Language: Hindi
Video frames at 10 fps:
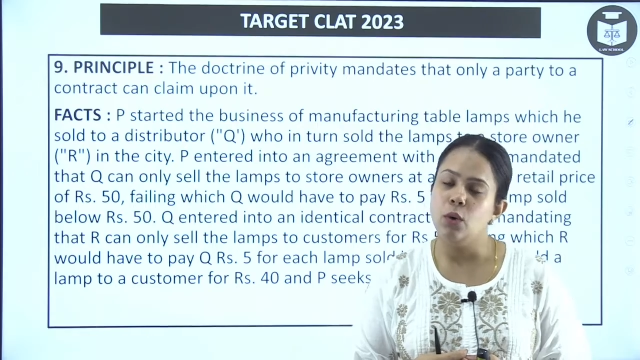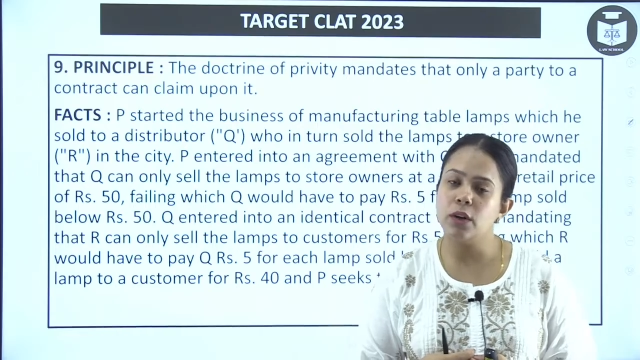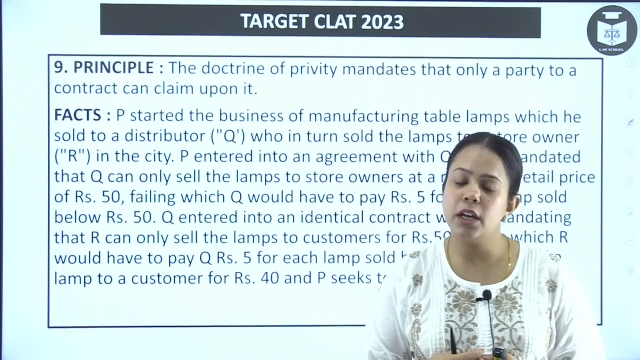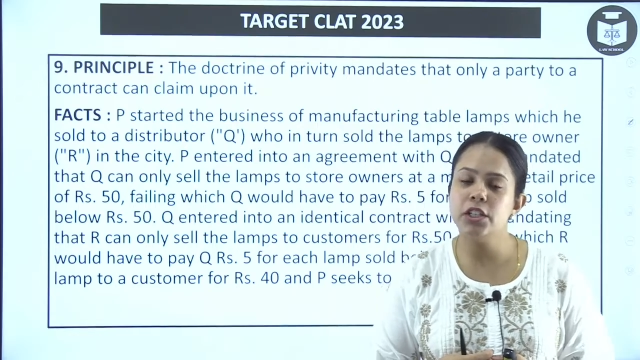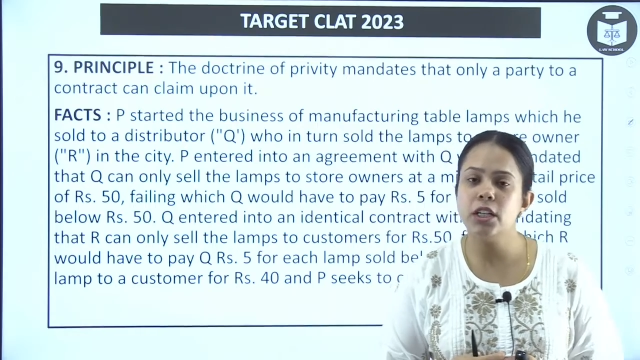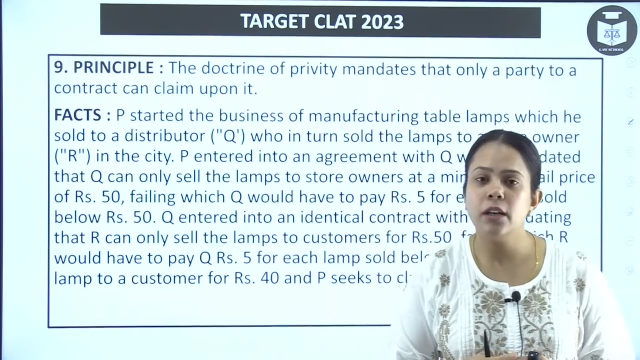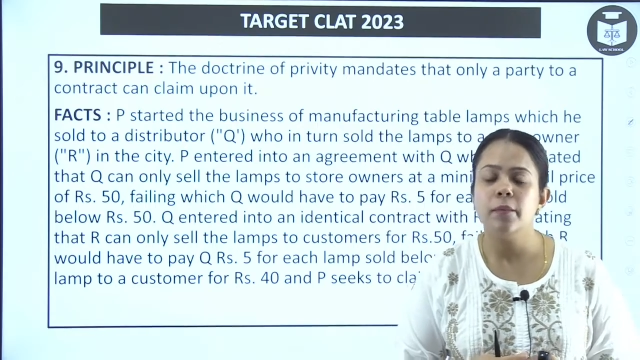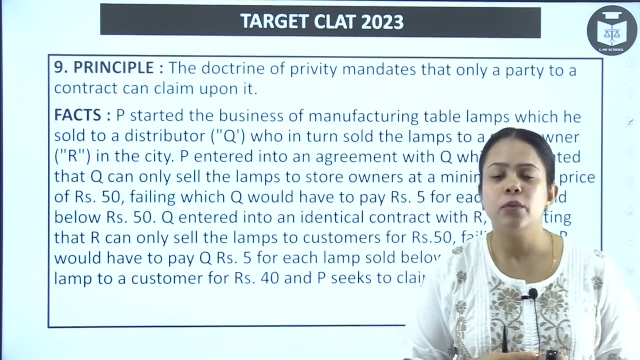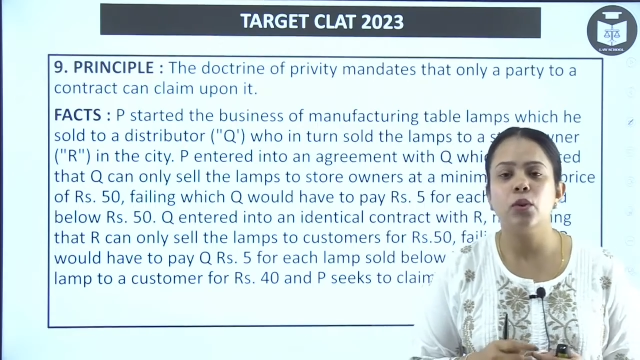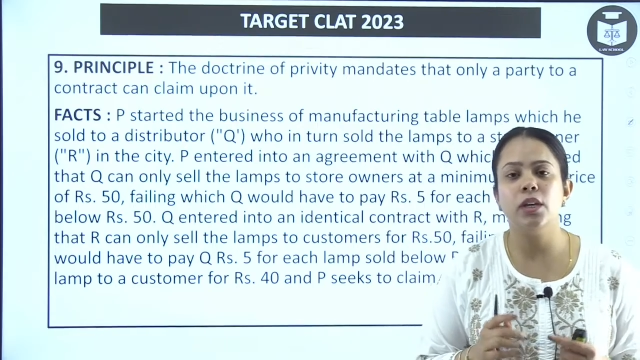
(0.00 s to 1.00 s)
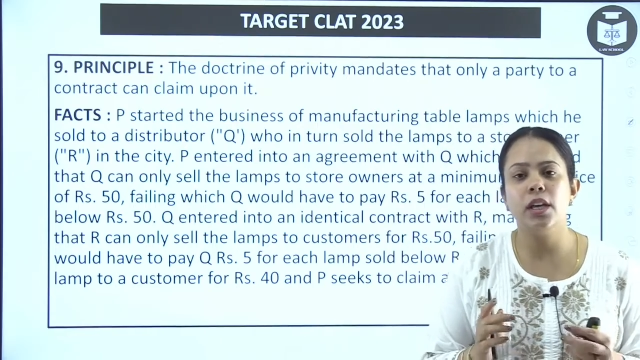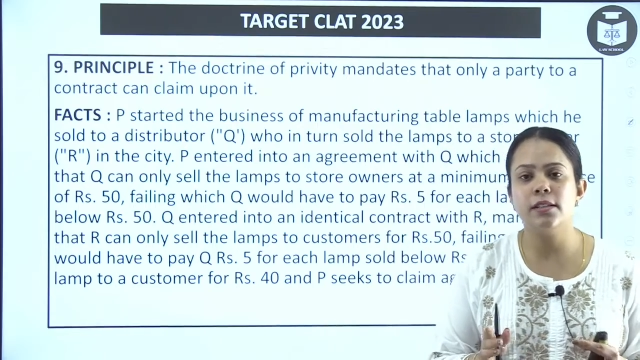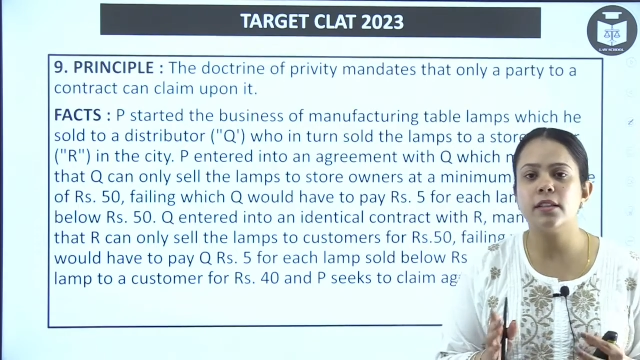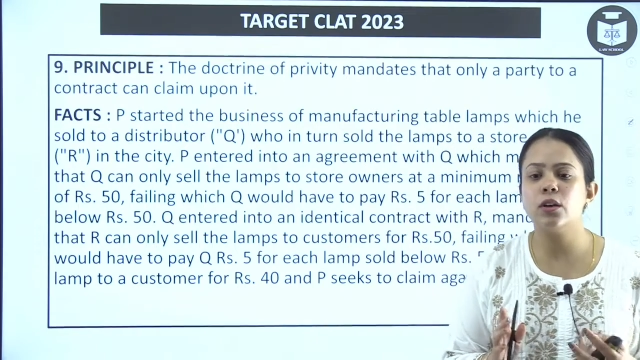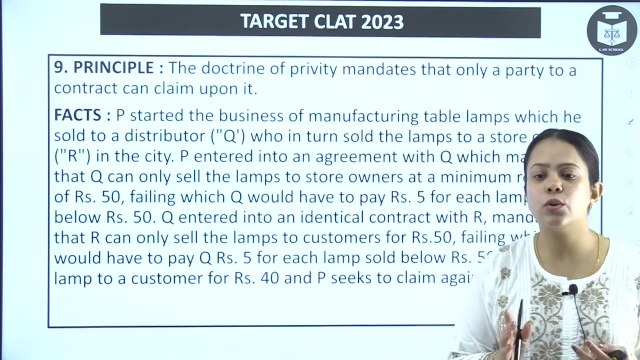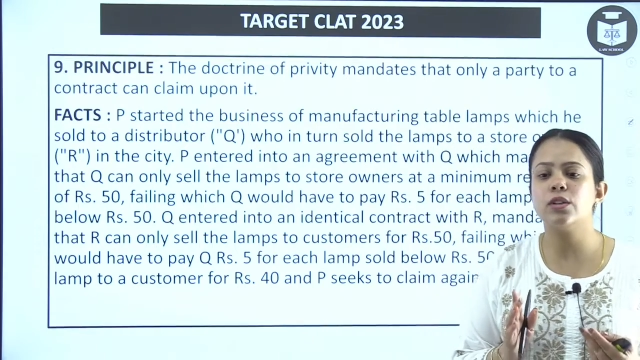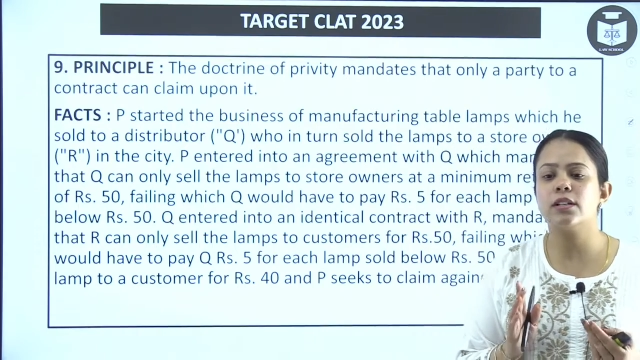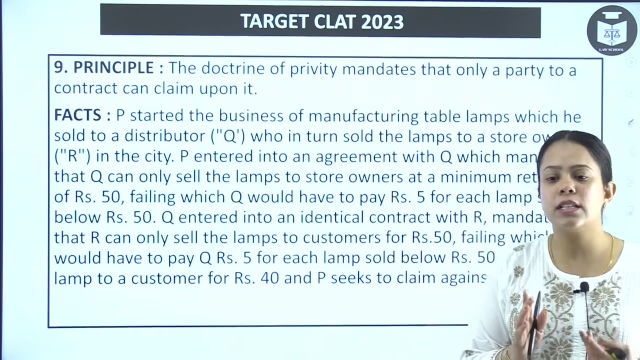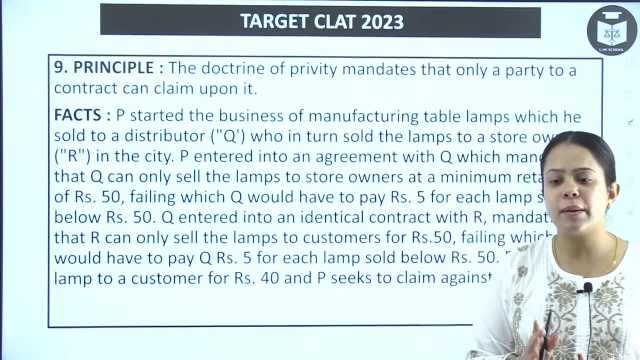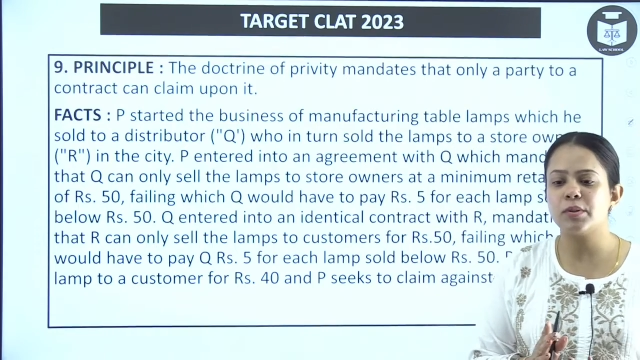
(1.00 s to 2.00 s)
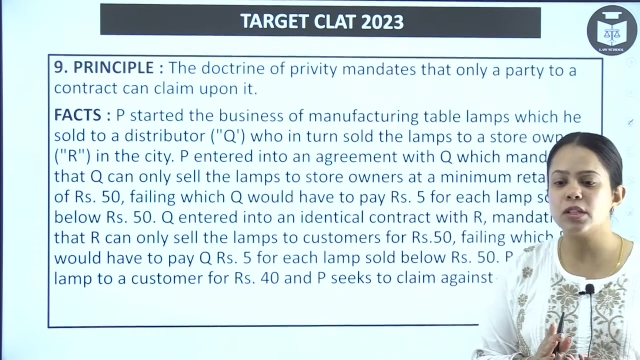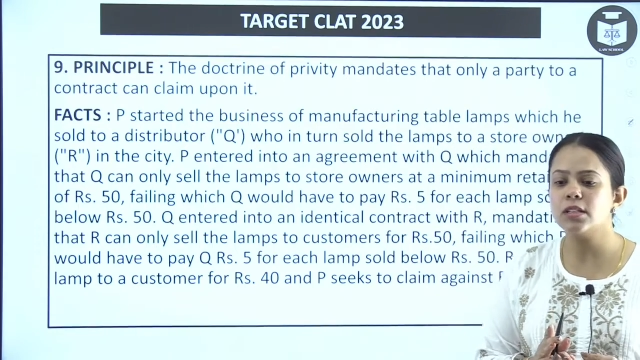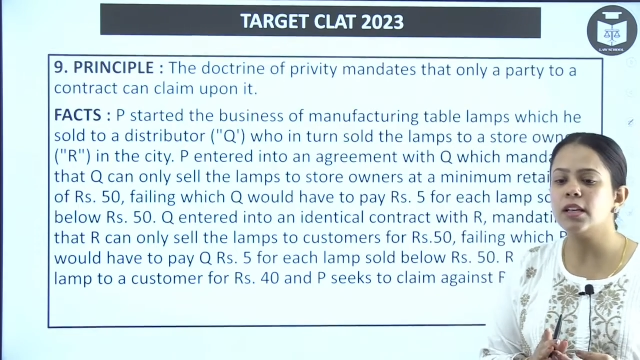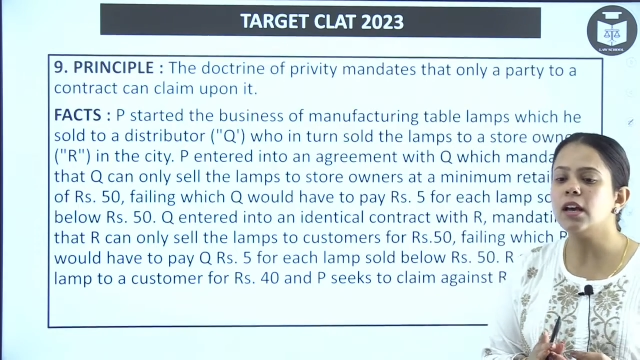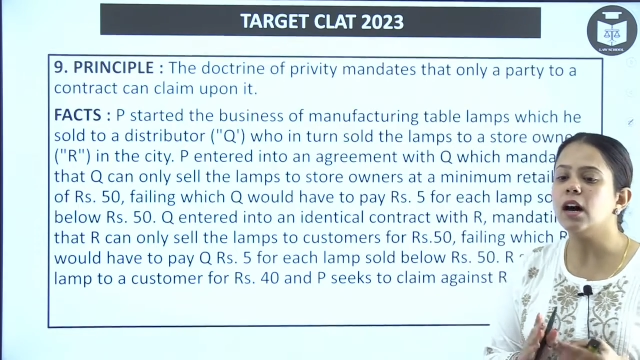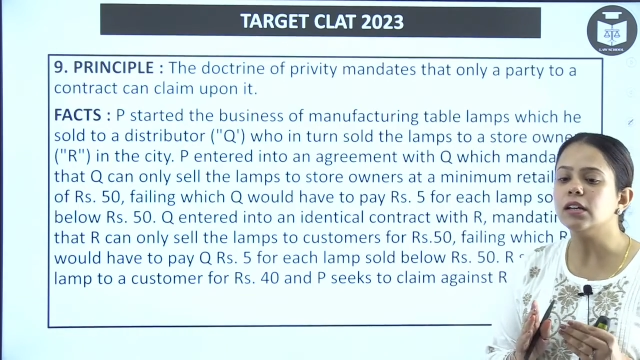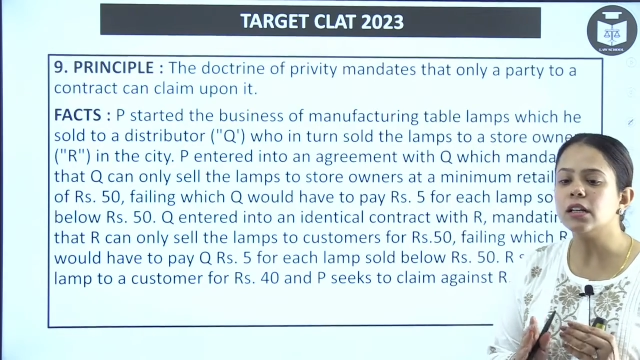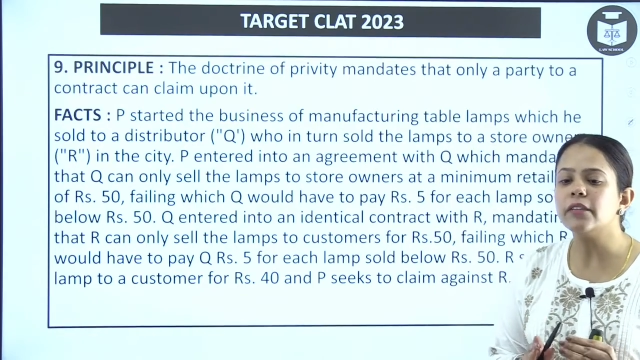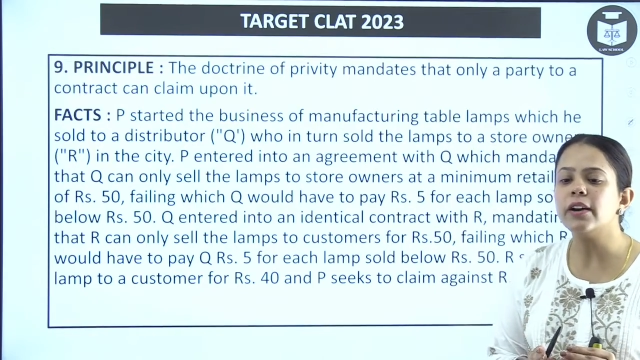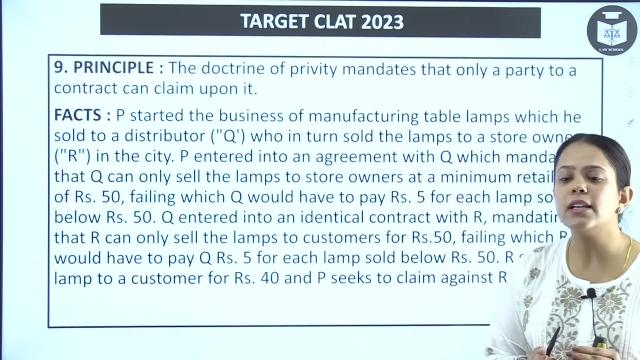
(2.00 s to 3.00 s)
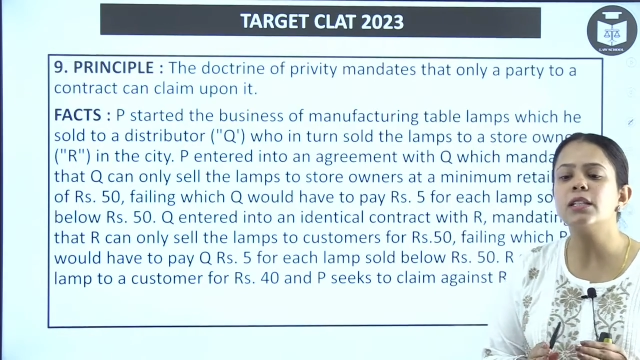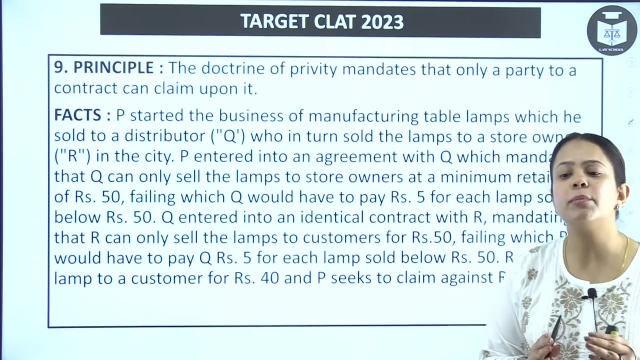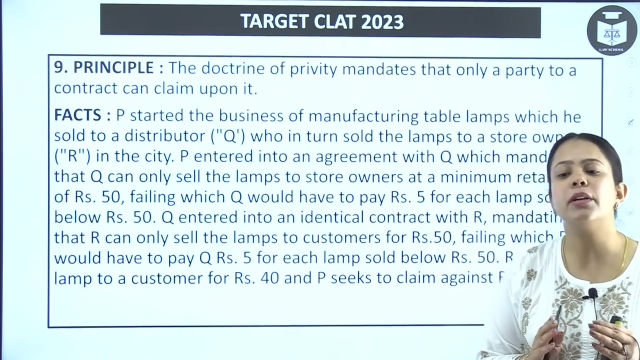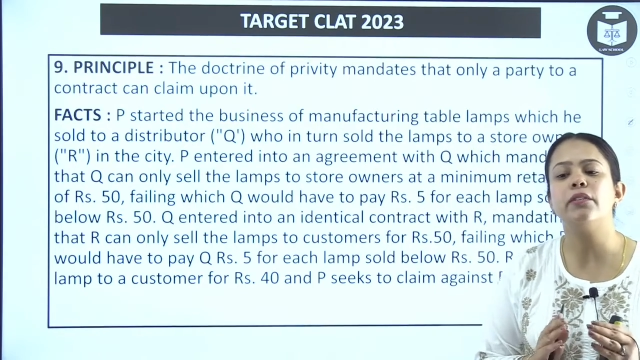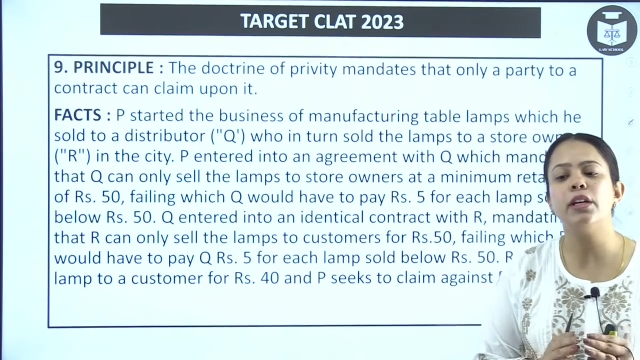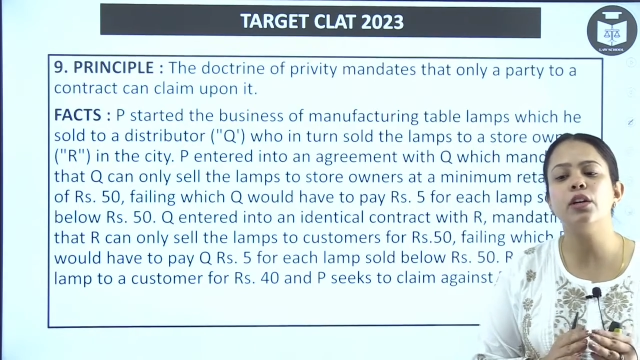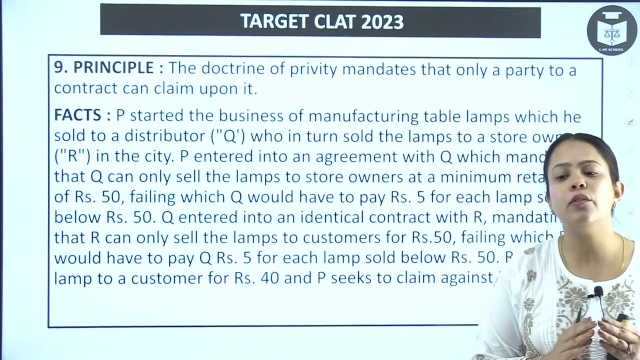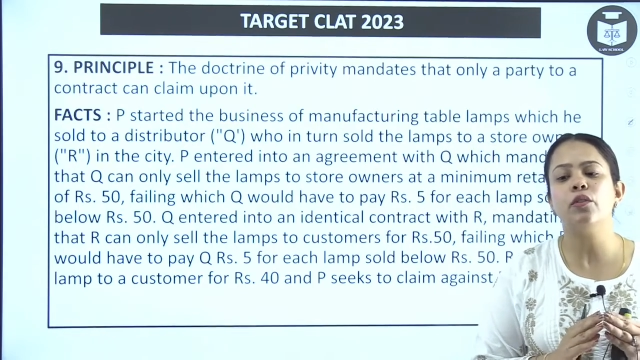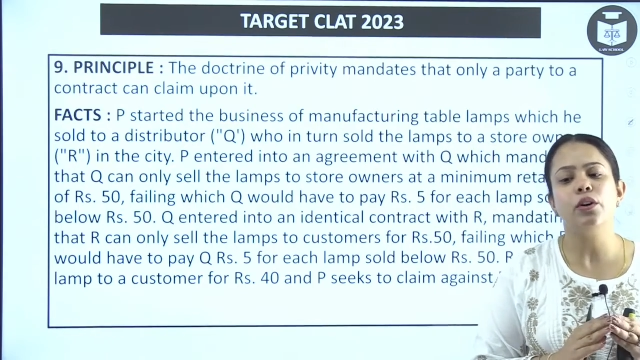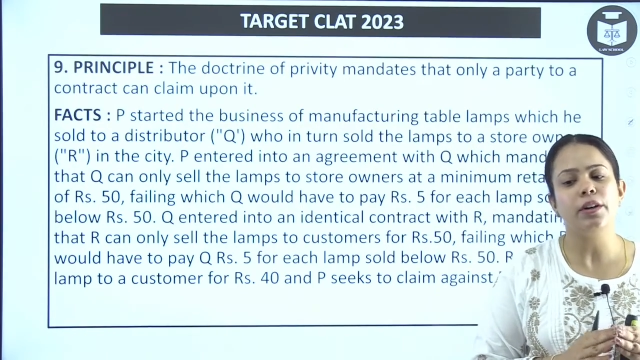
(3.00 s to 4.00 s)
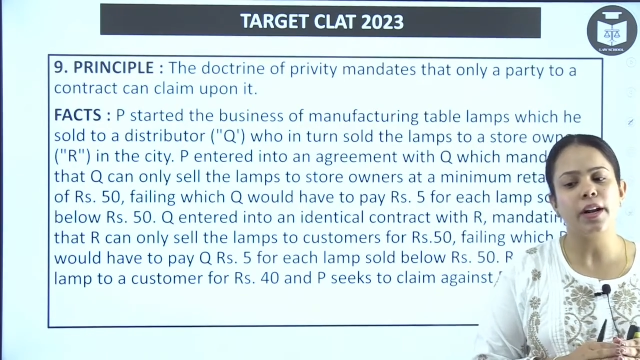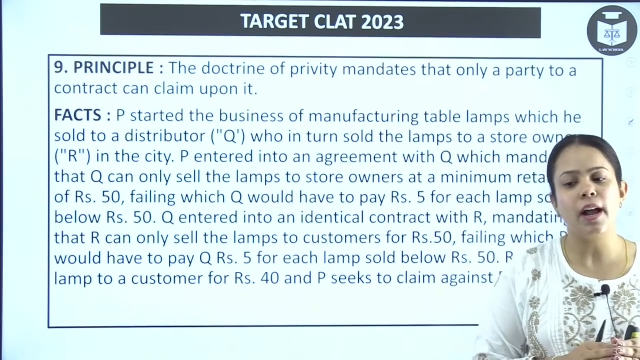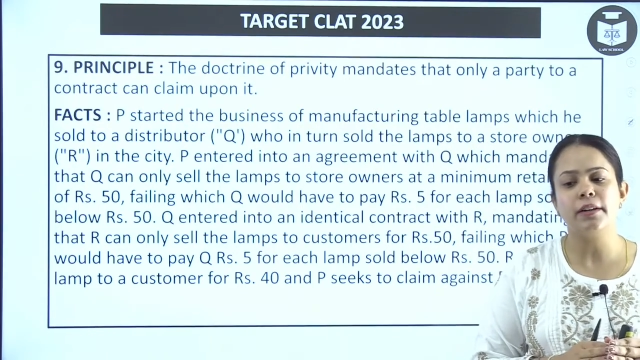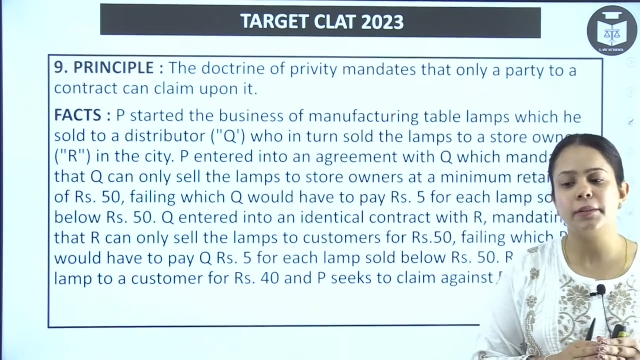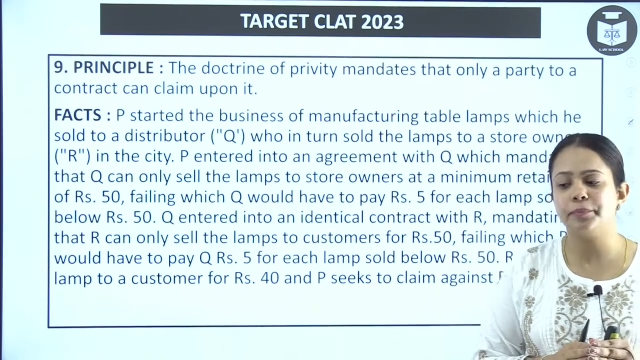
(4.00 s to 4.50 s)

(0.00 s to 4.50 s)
ओके जी तो ये इसके कुछ एक्सेप्शन हैं अदरवाइज प्रिविटी ऑफ कॉन्ट्रैक्ट